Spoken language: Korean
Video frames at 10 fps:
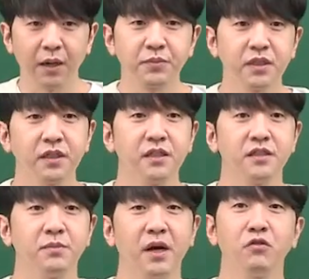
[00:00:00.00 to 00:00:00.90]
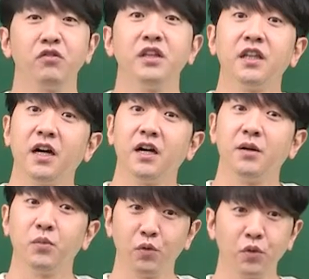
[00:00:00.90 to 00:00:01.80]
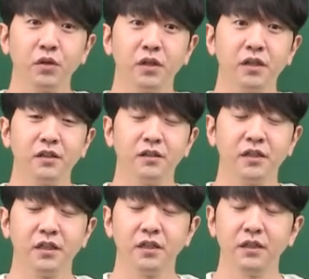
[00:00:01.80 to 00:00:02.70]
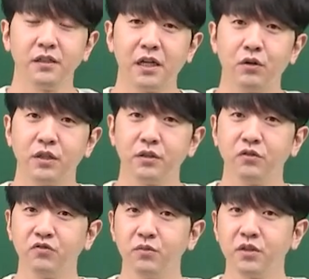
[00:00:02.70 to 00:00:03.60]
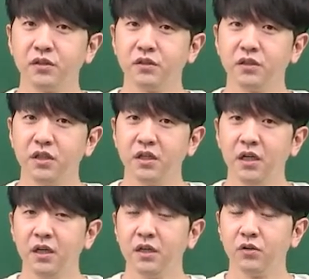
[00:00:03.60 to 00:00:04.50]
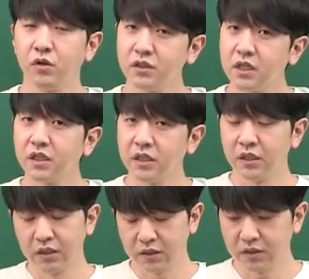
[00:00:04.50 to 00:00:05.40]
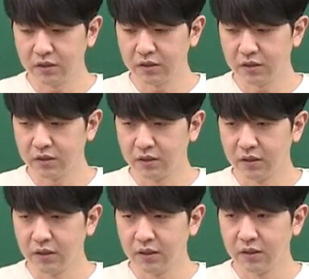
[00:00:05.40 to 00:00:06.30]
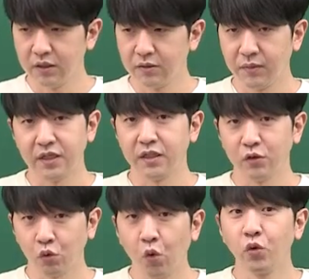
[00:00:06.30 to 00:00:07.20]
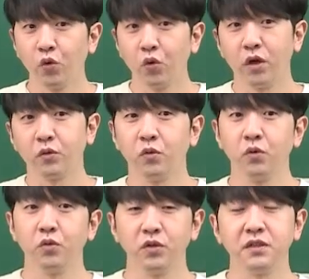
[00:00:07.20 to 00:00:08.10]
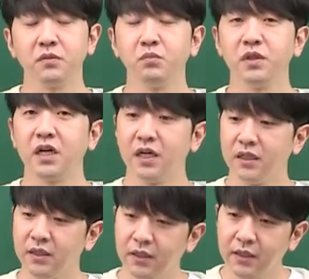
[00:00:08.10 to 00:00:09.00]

갑자기 이제 바뀐다. 뭐 이런 얘기들이 나와서 수험생들이 굉장히 그 많이 동요하고 있습니다.